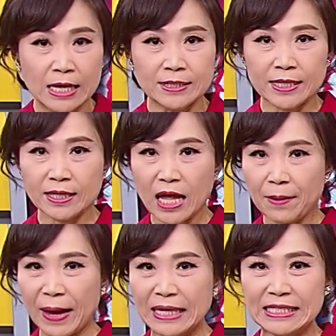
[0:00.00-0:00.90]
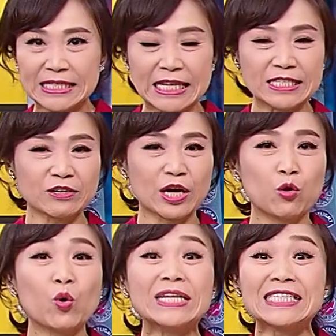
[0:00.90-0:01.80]
接大盘今天交给
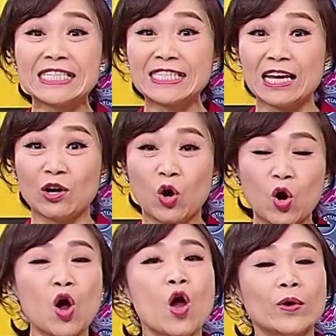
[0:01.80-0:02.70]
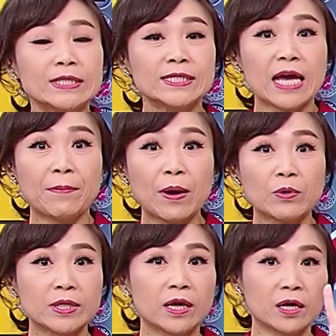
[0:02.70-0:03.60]
惠子姐喽，惠子姐还帮
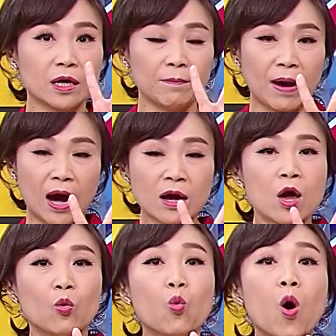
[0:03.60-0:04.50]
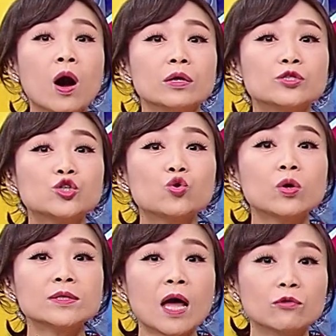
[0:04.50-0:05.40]
我第二个忙，我
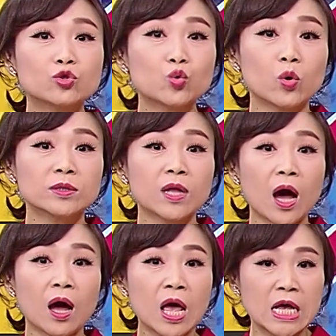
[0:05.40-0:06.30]
说到做到。